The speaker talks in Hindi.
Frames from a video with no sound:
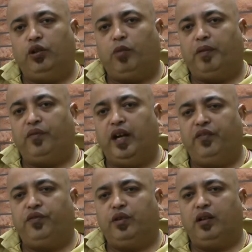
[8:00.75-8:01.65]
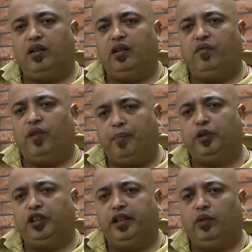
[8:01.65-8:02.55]
और अपनी वाइफ
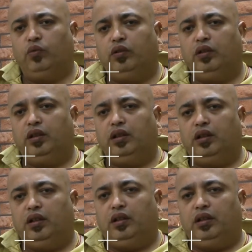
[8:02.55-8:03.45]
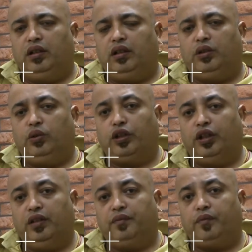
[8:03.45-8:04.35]
वापस ले आऊँ
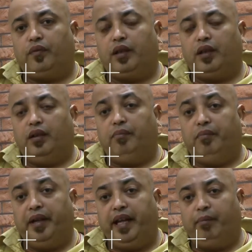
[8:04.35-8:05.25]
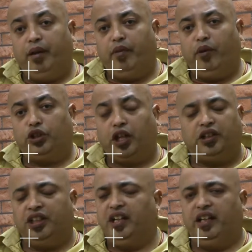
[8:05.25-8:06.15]
क्योंकि मेरे में में वो
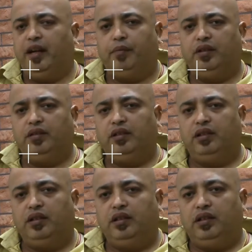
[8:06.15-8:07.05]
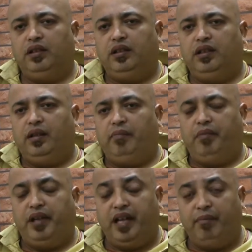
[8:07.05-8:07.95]
शक्ति नहीं है अब
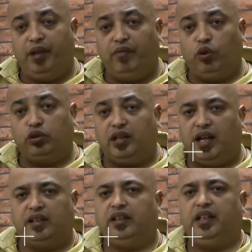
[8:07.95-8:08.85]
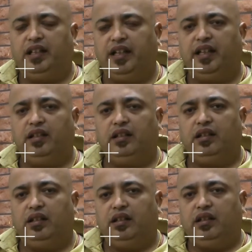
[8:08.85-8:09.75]
मेरे में वो ताकत नहीं है
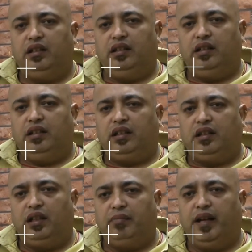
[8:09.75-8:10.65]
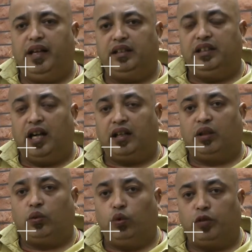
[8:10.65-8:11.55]
कि मैं जाकर
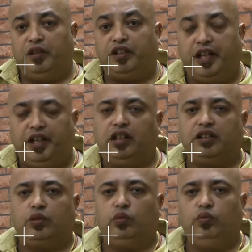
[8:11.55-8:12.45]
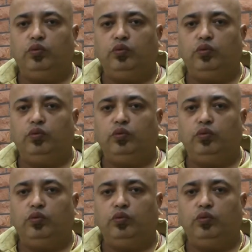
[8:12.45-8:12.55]
कोर्ट में साइन कर सकूं,